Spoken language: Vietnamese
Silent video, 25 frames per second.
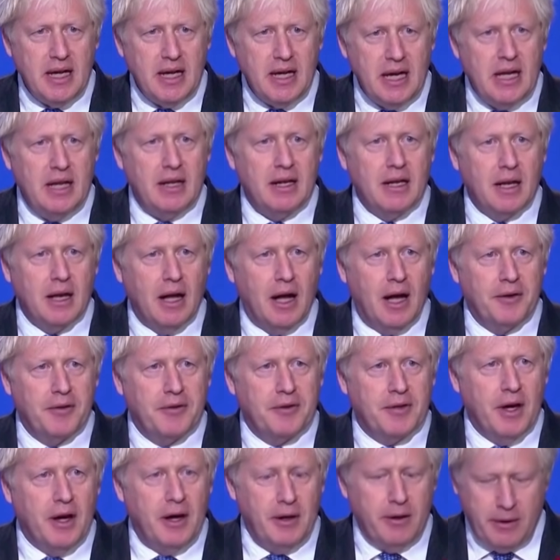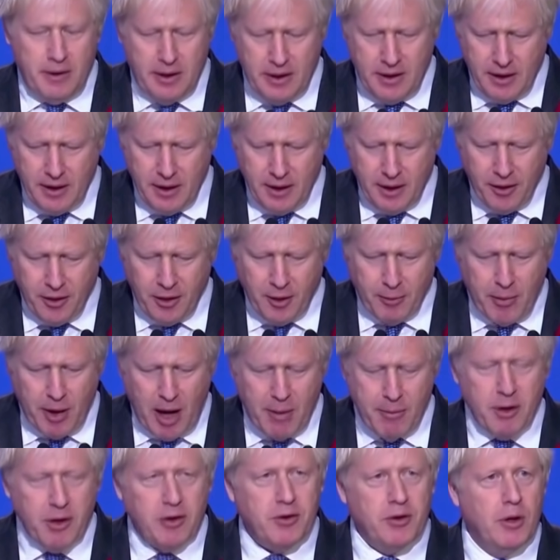Biden trở thành là đàn anh,
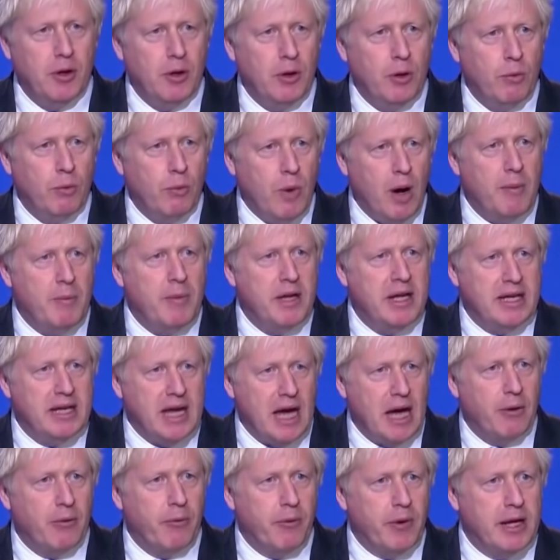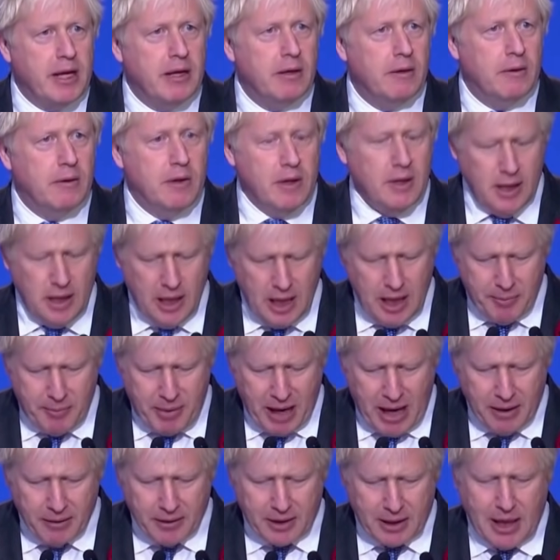đó, coi như là xếp sòng.
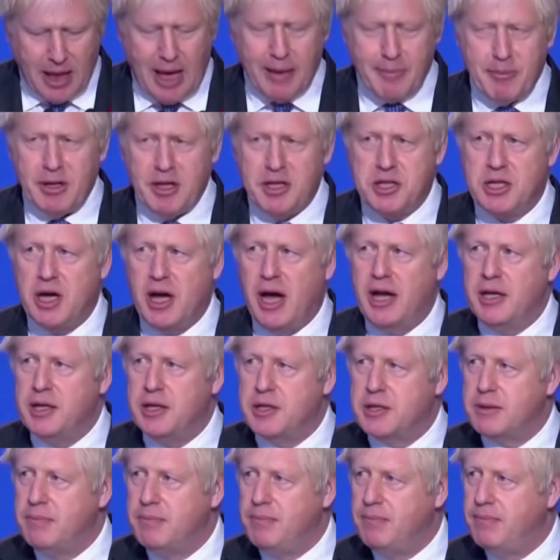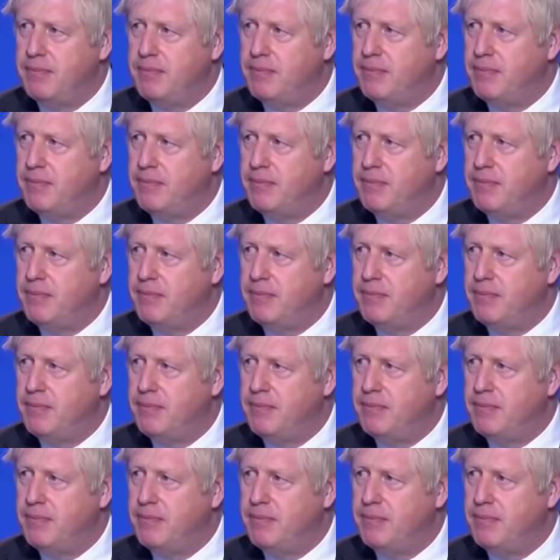À, nếu mà tính về đẳng